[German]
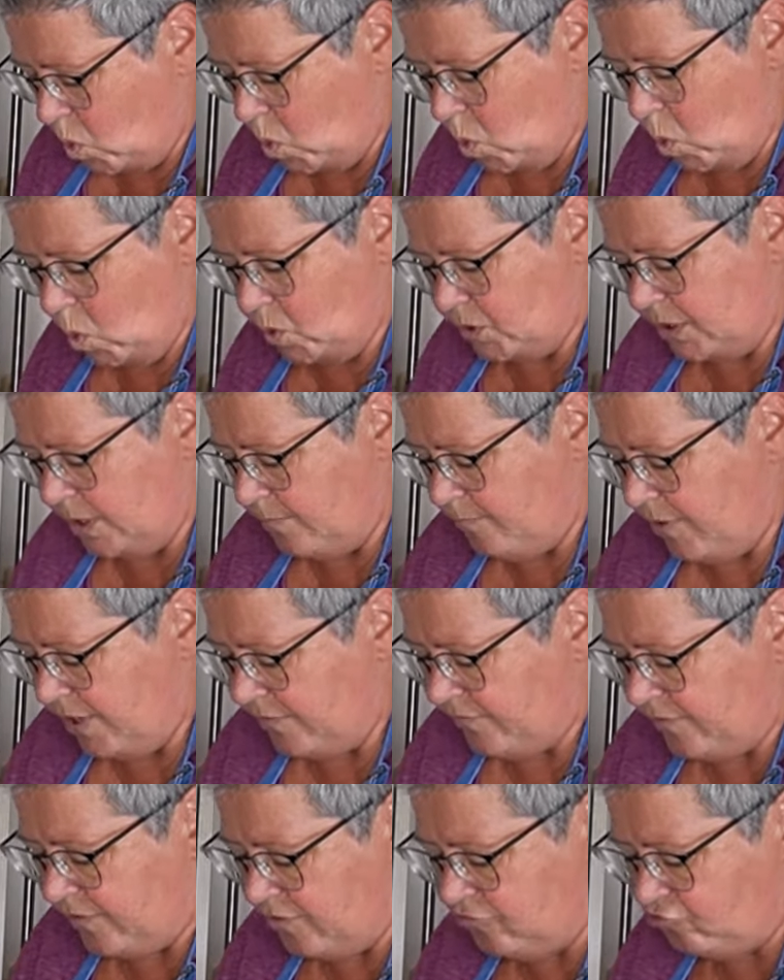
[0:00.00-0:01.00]
Und dann
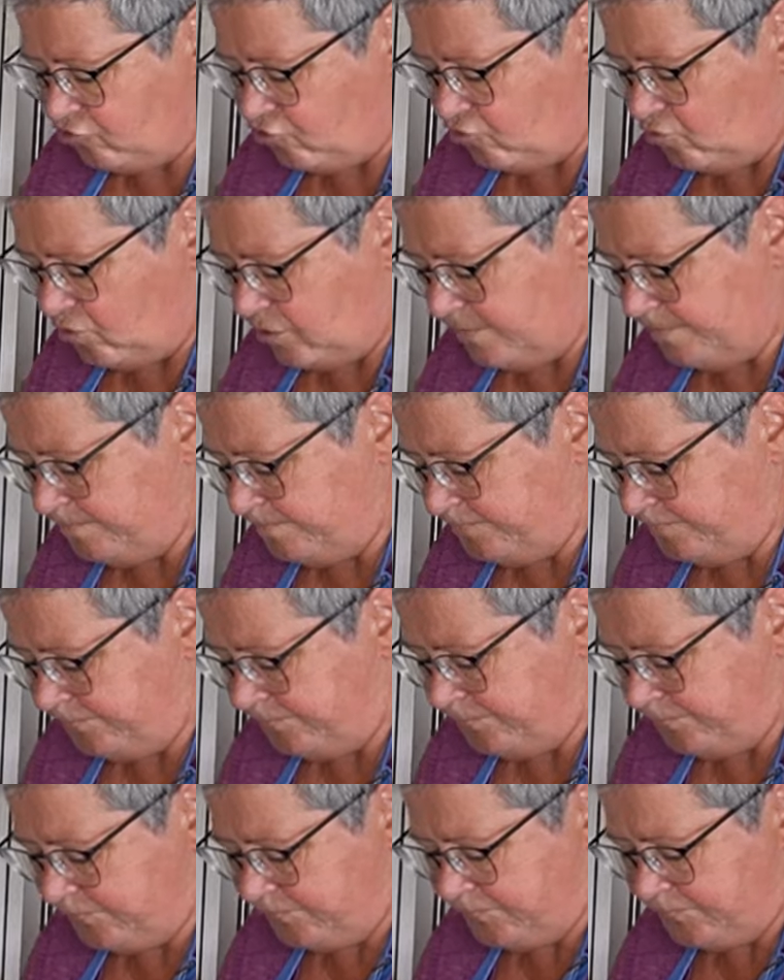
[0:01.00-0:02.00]
passt das schon.
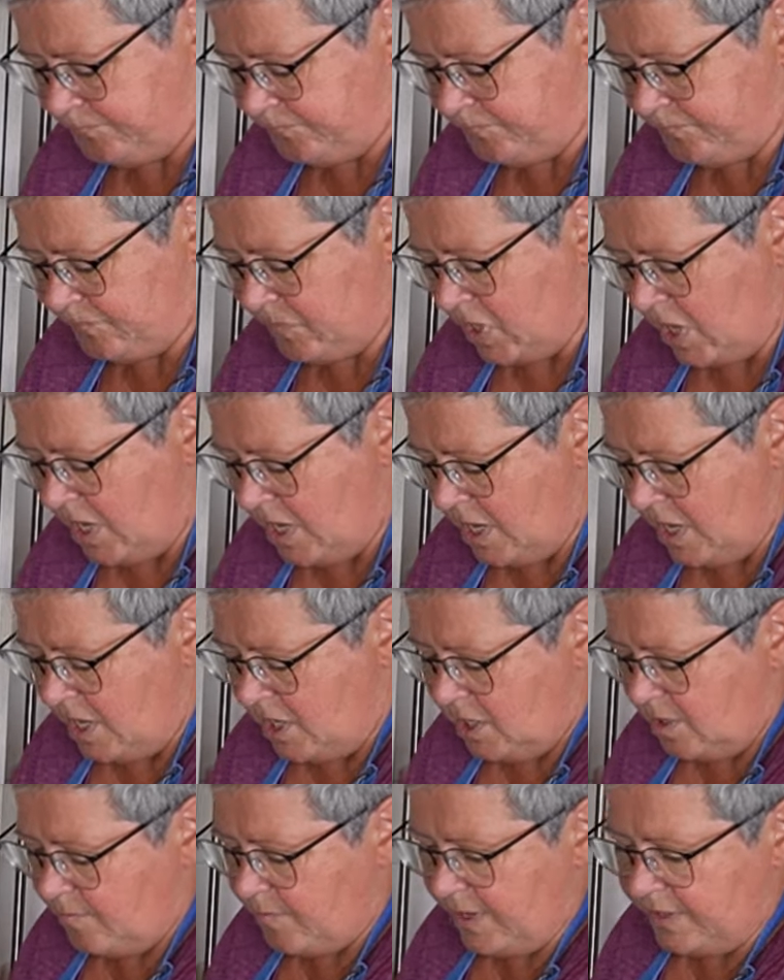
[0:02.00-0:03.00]

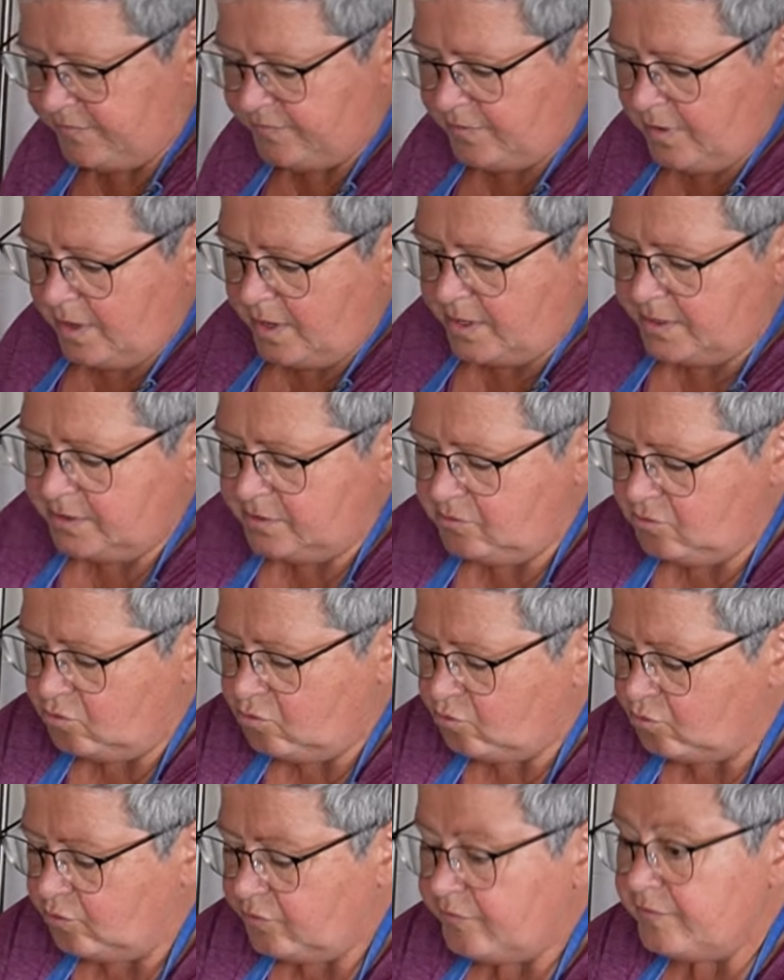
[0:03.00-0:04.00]
Ich habe extra eine noch
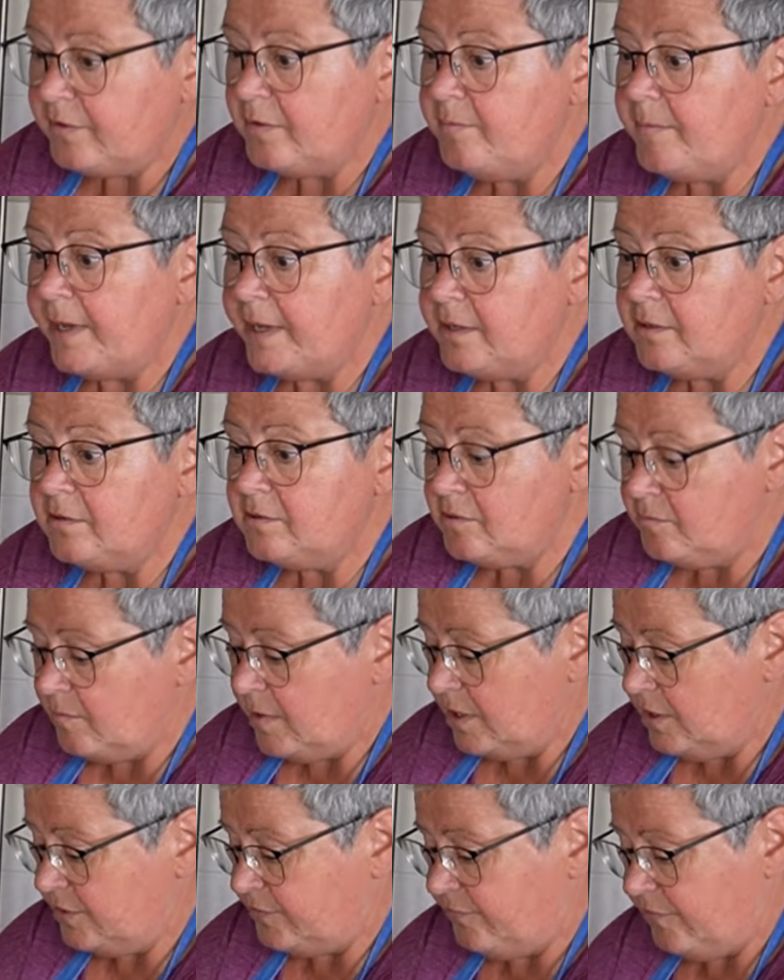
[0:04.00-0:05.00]
größere Menge
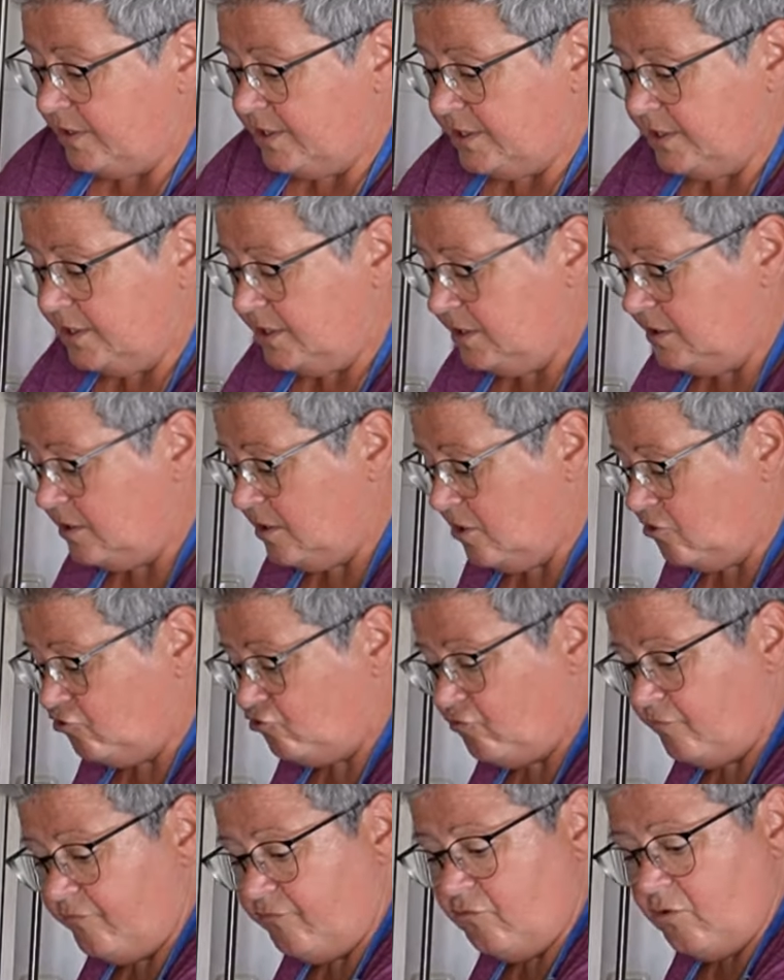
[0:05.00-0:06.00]
gemacht, weil die Kinder
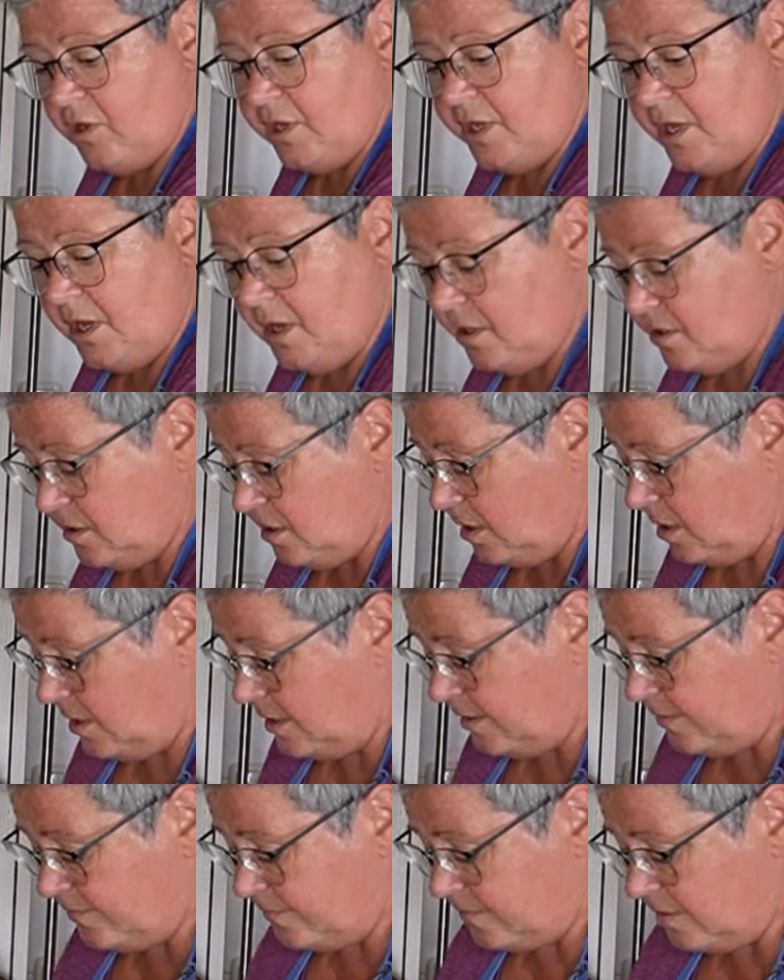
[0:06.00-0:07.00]
schon vorher
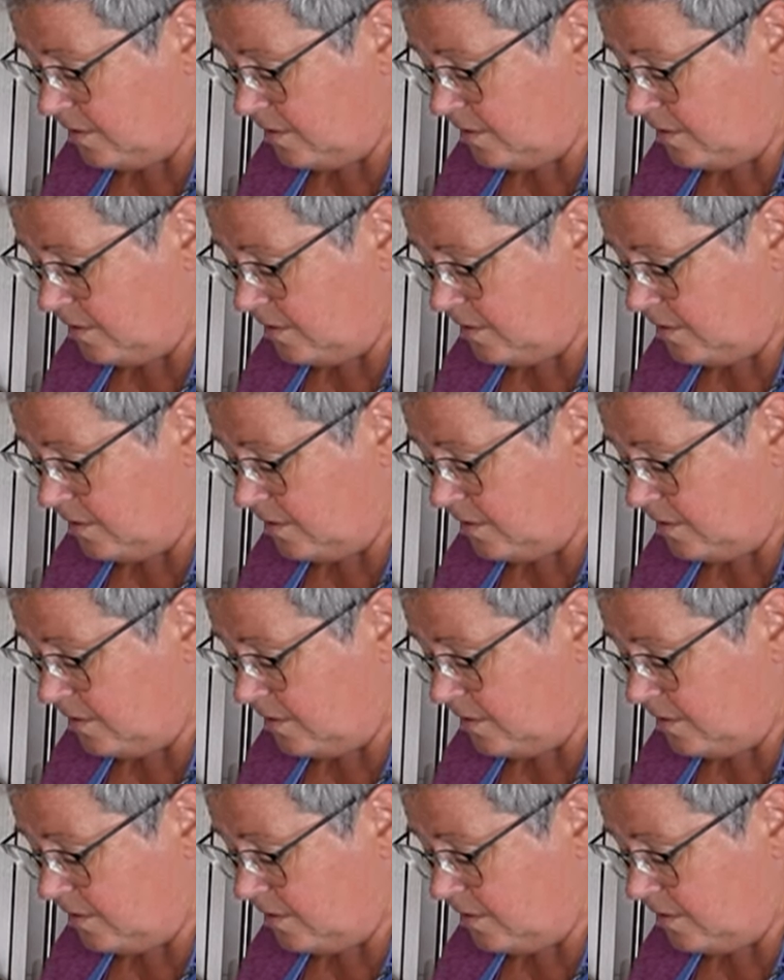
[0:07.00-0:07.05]
anreisen.